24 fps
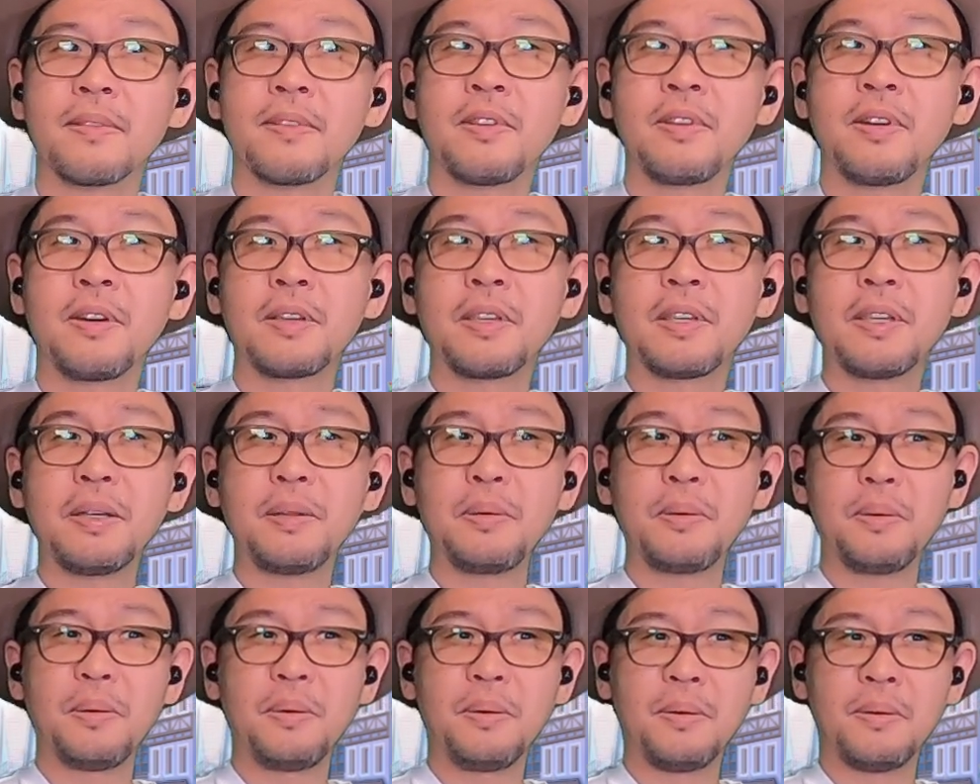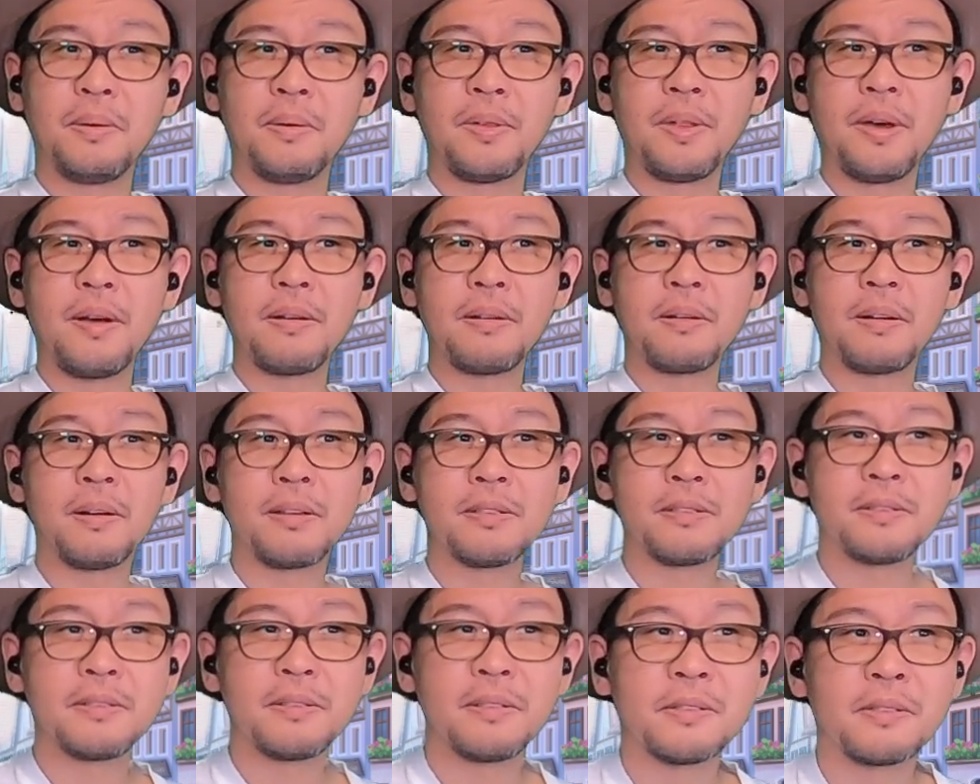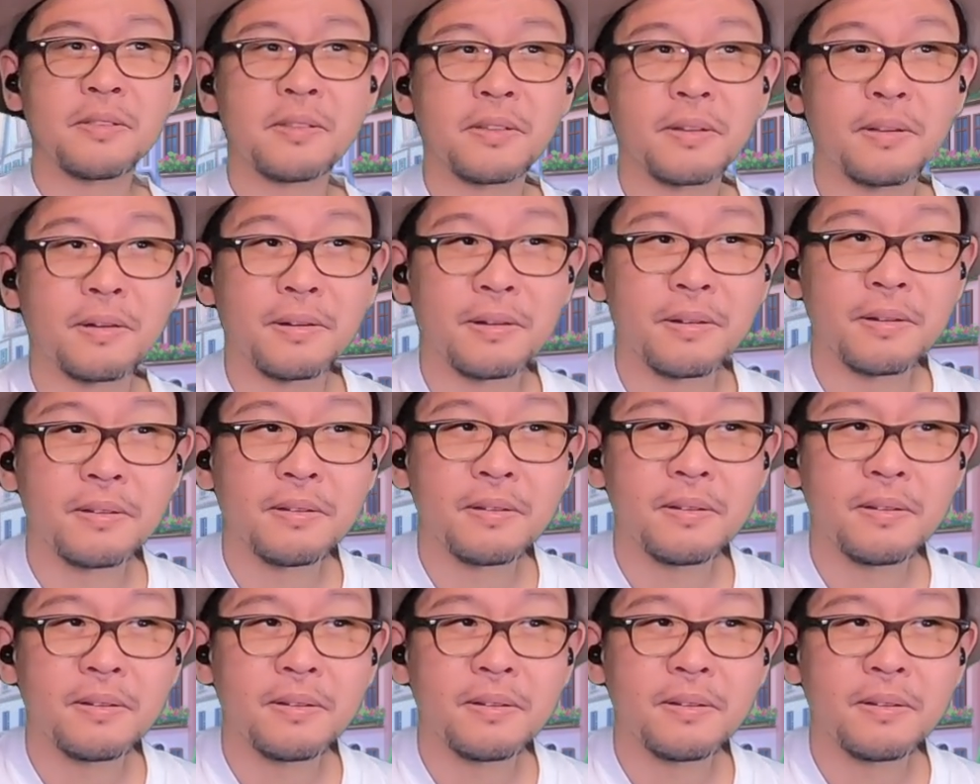いや、けど、なんかあったんじゃない